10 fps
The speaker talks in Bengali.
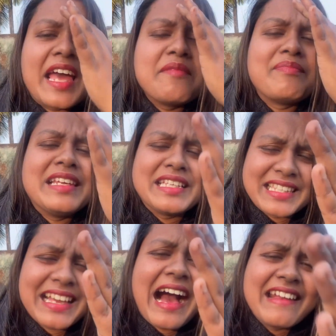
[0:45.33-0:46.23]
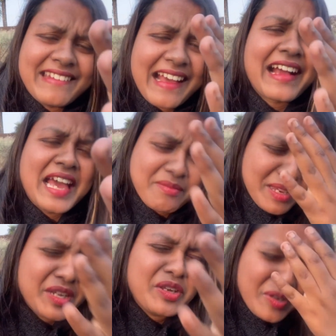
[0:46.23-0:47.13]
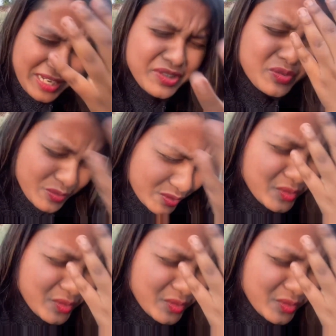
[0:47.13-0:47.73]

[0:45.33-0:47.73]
আই প্লিজ গান না গাই ভিডিওটা শুরু